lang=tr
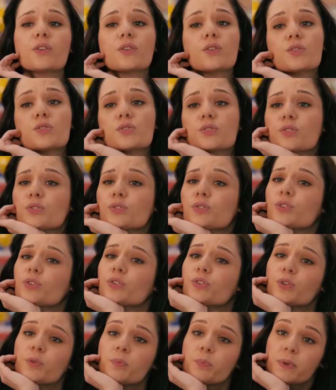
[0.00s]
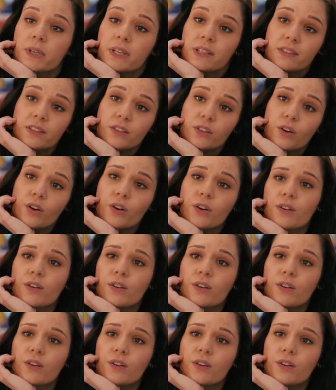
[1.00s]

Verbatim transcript: Gözünü doyurup gidiyor.